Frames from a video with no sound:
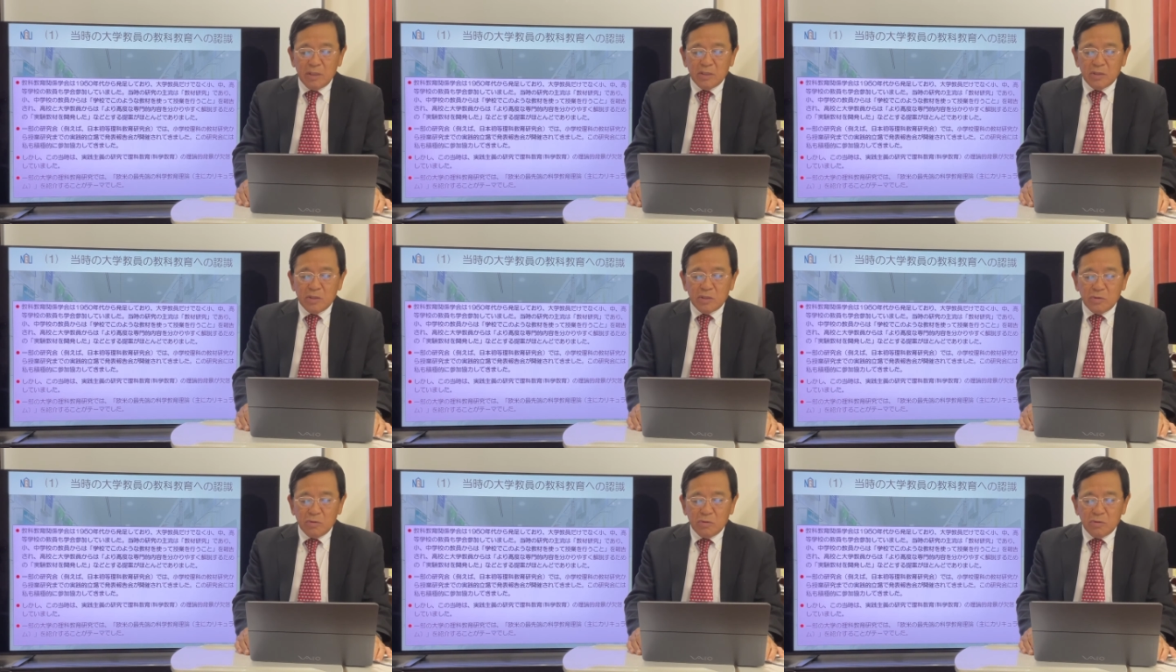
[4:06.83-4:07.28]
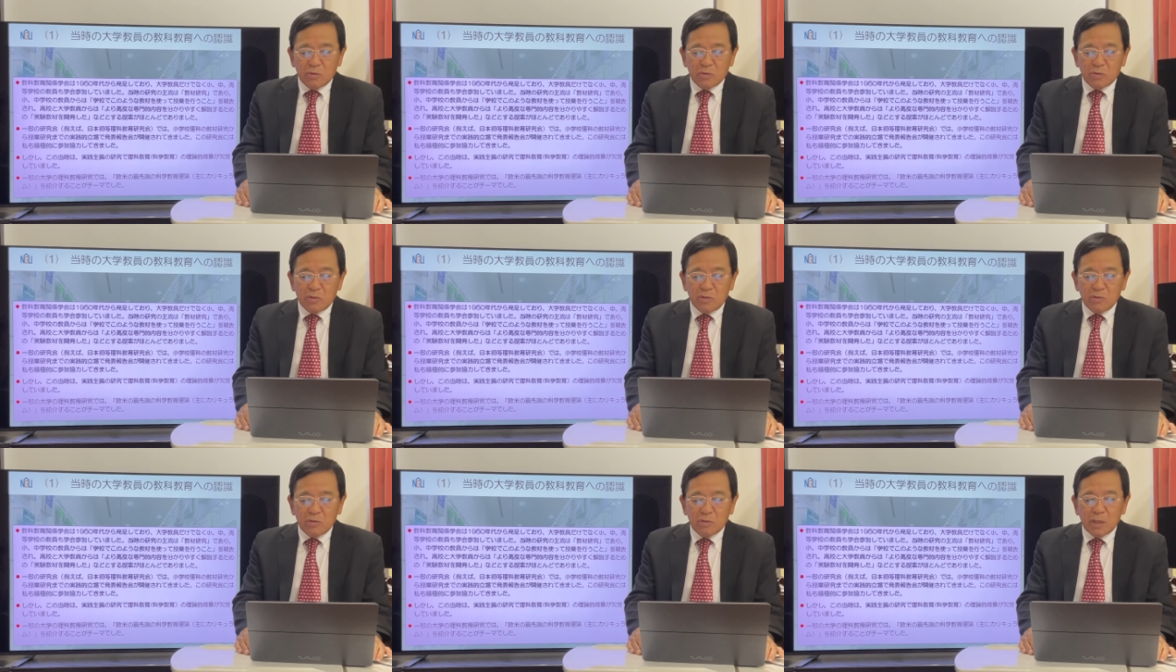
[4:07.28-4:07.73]
小
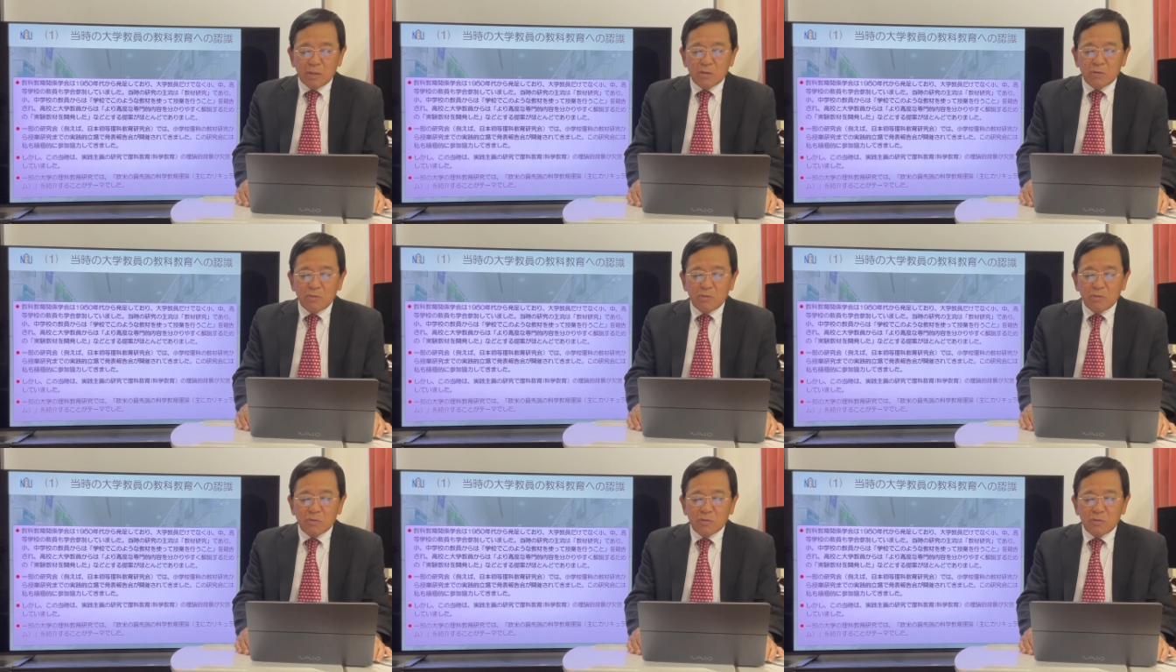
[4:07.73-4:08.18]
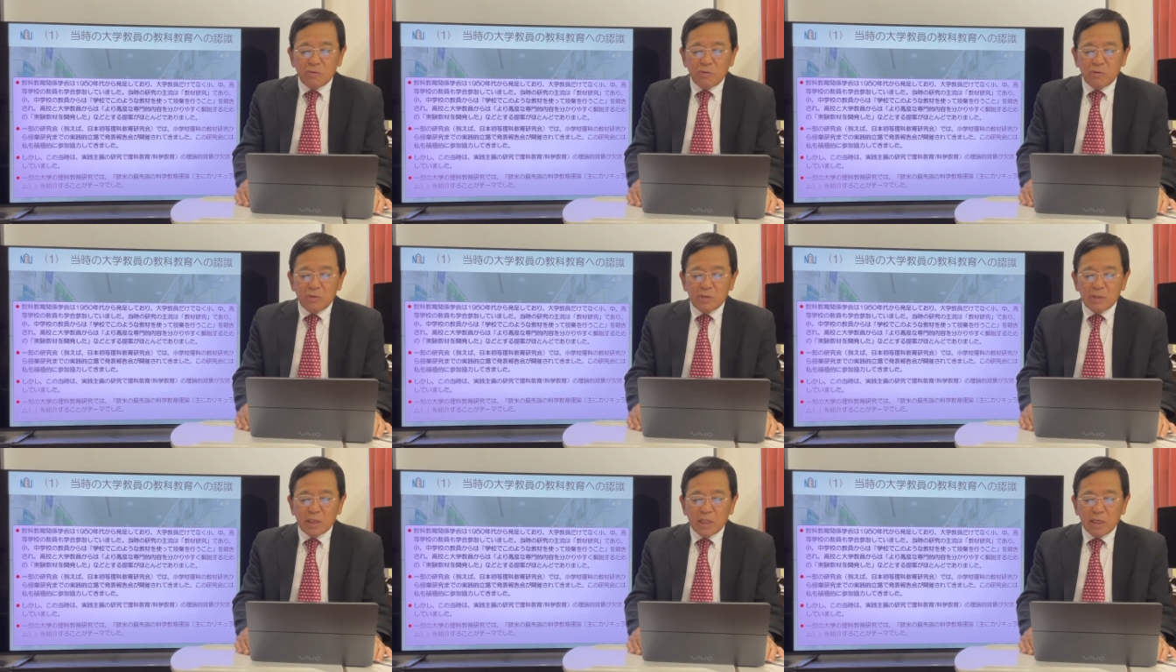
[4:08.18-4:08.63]
中学校の教
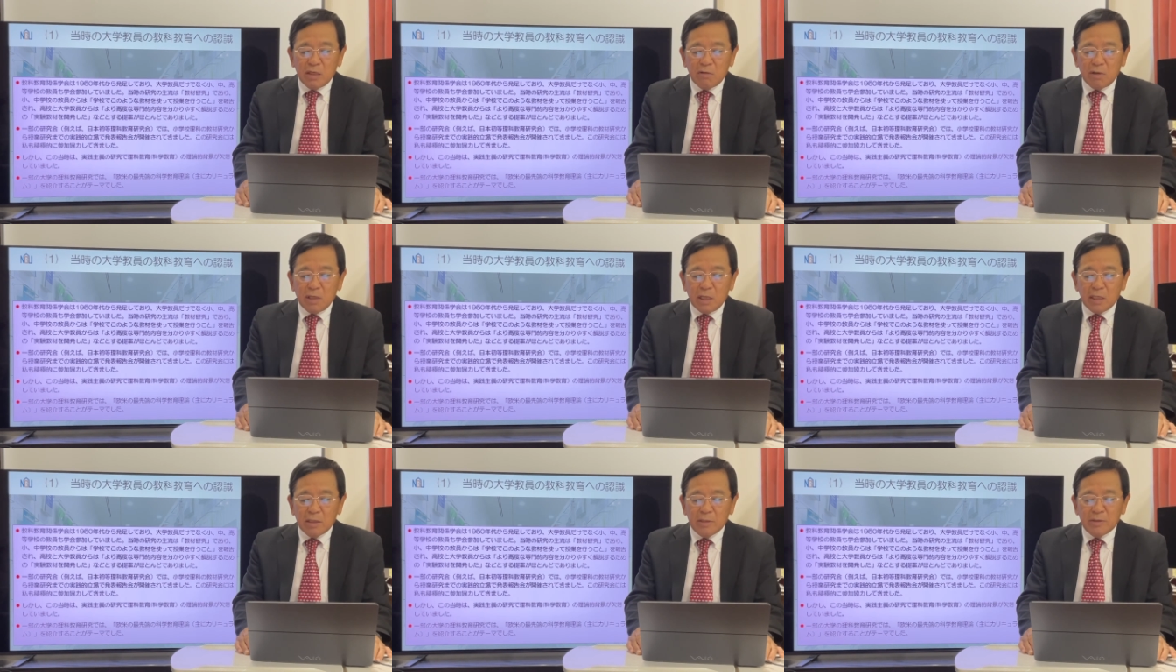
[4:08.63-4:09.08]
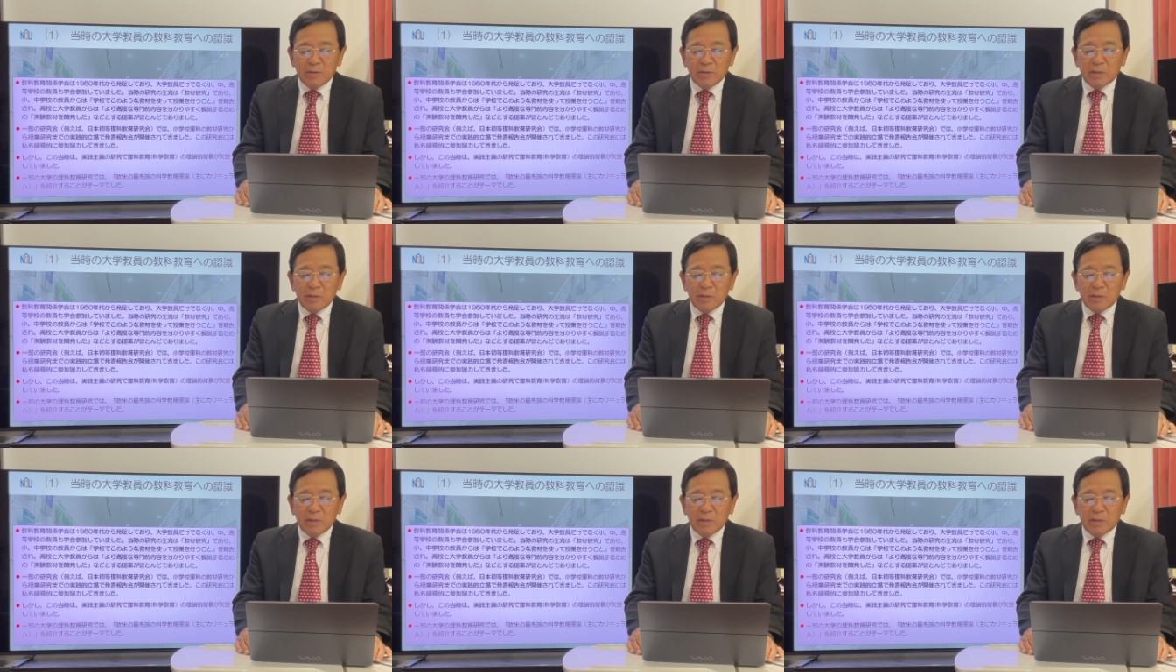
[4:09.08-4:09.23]
員からは